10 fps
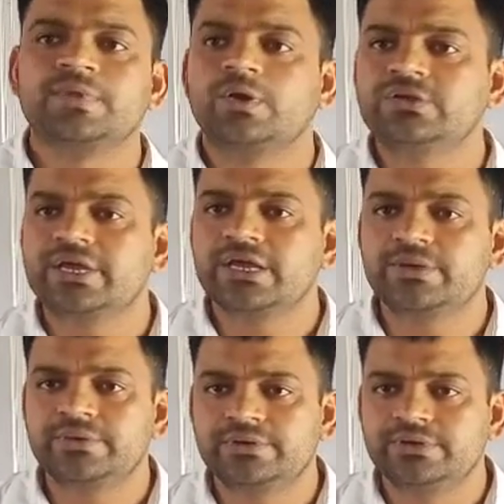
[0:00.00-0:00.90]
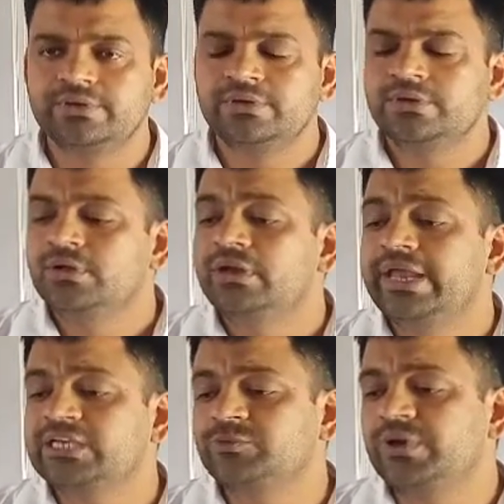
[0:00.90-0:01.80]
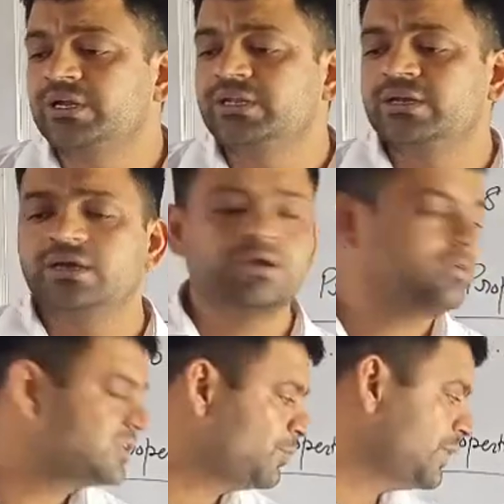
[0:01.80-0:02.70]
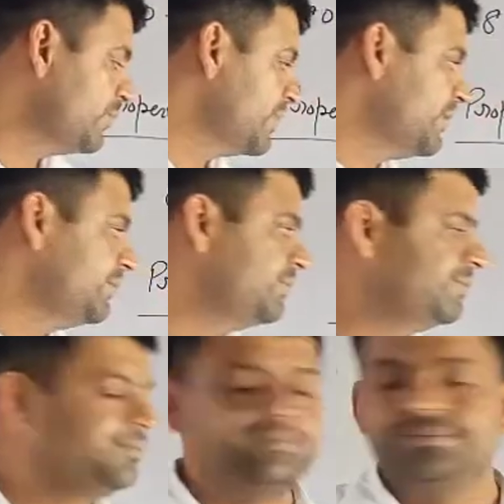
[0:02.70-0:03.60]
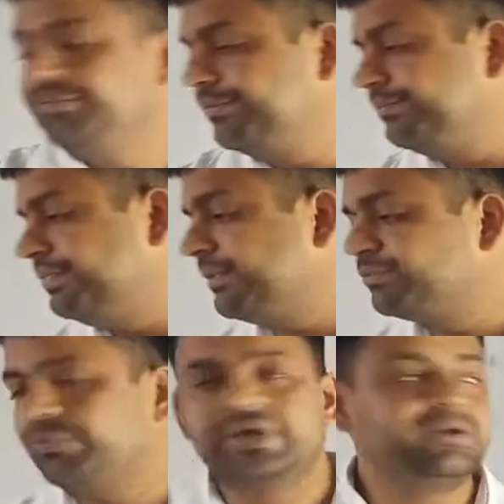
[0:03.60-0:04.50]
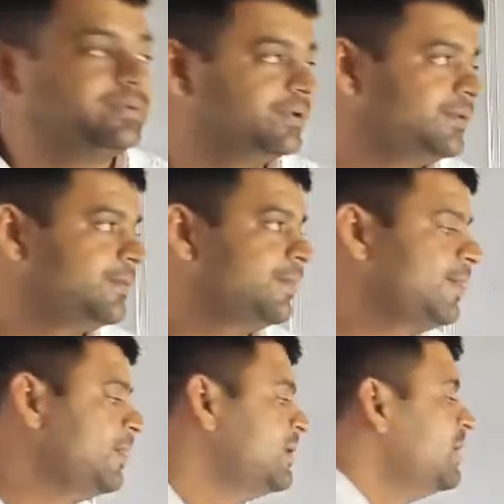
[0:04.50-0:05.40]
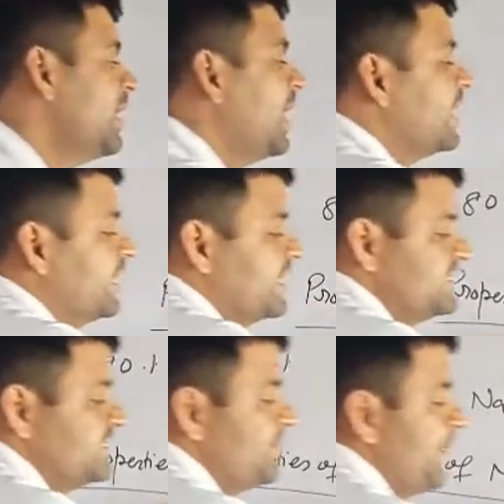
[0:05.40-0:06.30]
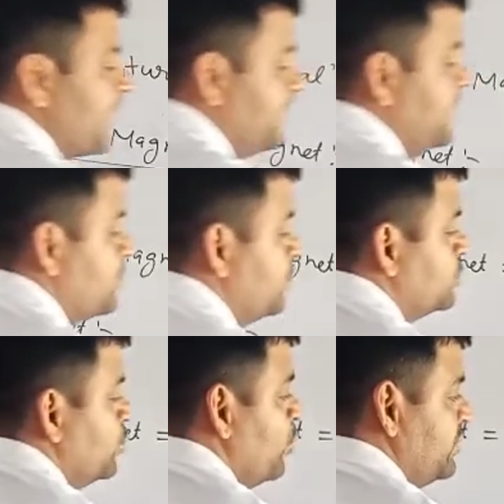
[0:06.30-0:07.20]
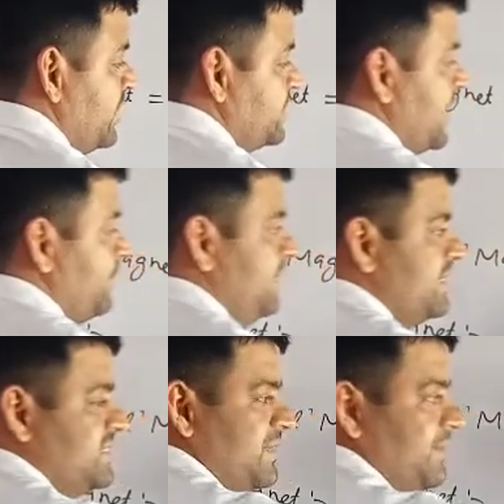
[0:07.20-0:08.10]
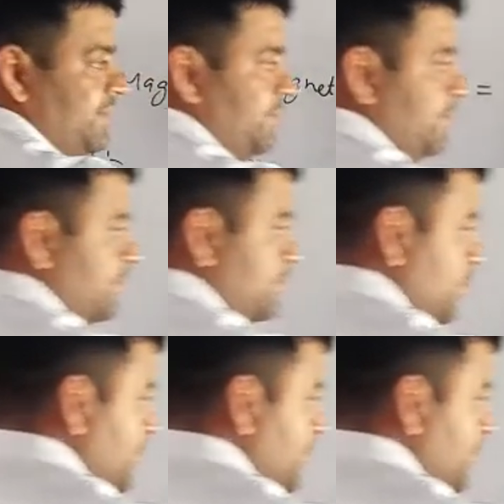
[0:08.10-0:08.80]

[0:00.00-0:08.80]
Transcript: हो जाएगा भाई नेक्स्ट पॉइंट डालिएगा कौन सा पॉइंट हो गया फिफ्थ पॉइंट भाई अगर किसी मैग्नेट को तोड़ दिया जाए बीच से भी तो